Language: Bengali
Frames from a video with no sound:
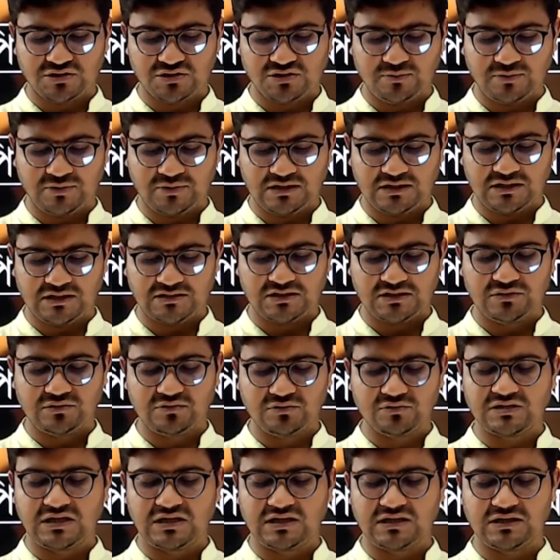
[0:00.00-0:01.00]
কোন জেলা থেকে
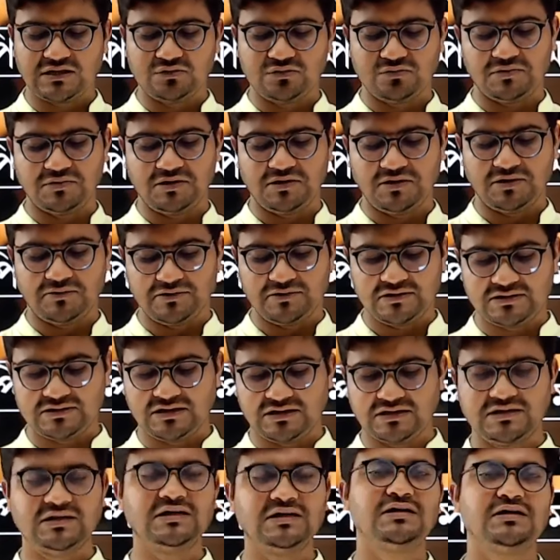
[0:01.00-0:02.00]
তুমি আমাদের সাথে
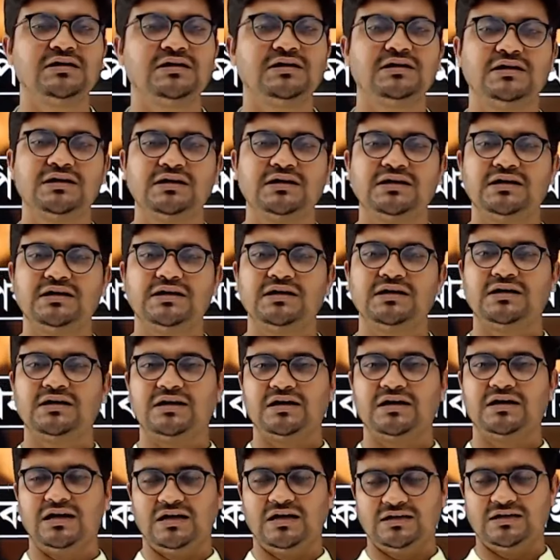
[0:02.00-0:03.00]
ক্লাসে যুক্ত
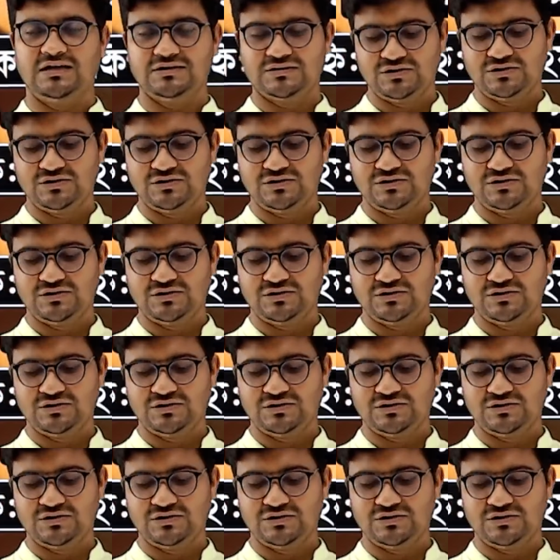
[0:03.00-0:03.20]
হয়েছ